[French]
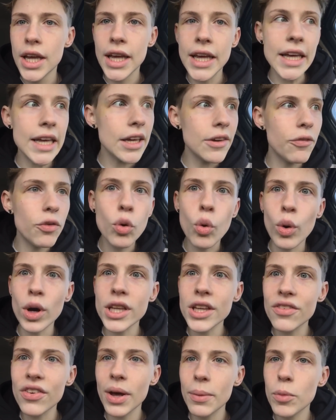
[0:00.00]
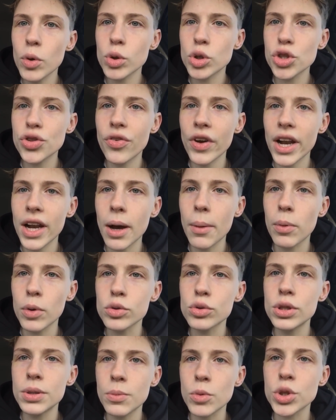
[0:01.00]
Et vous croyez vraiment que je vais aller
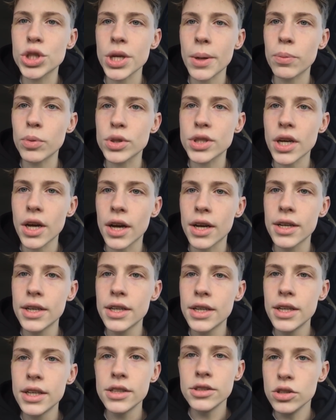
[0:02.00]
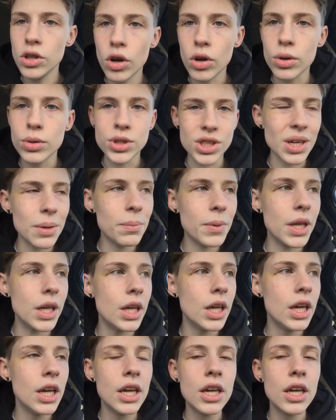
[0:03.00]
abandonner mon chien pour ça Non, jamais.